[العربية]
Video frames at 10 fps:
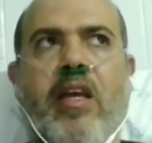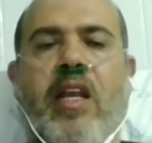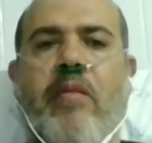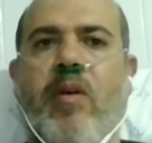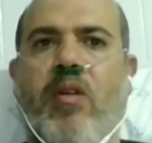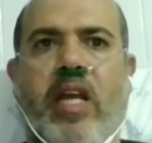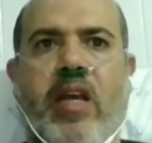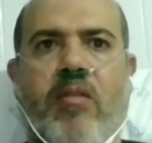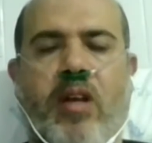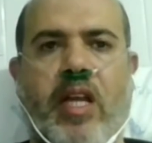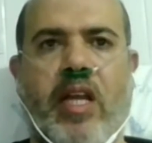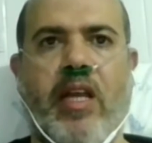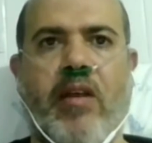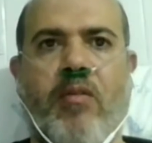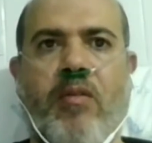انما والله كنا
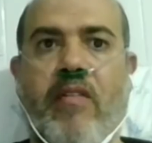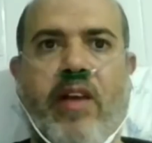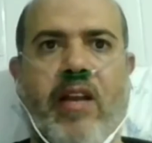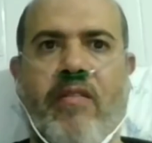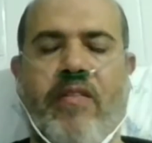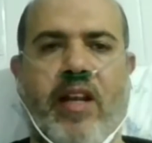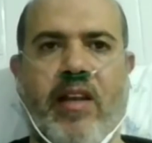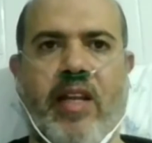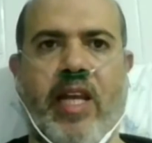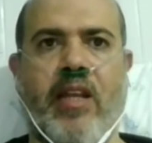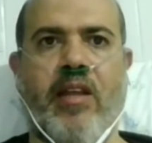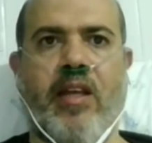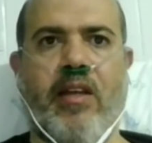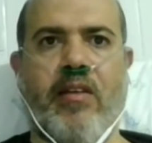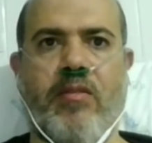كنا فعلا فعلا يعني
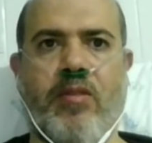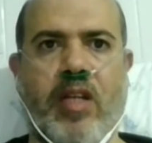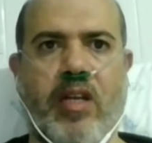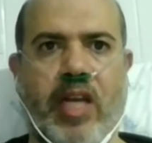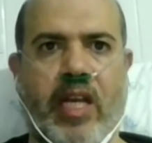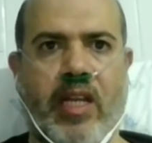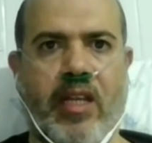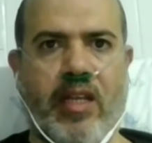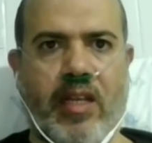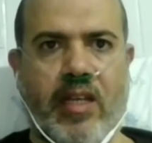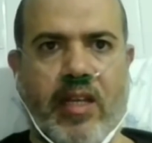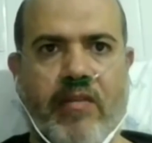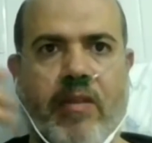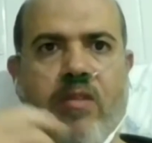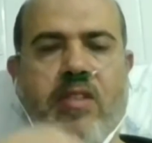كنا يعني
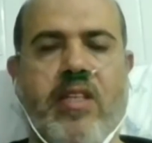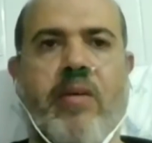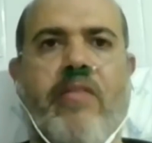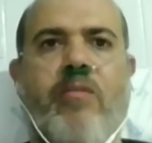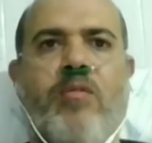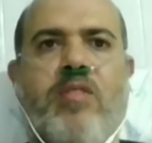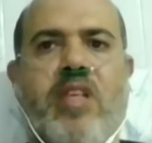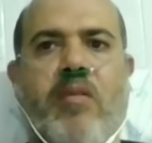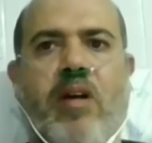في مستوى في مستوى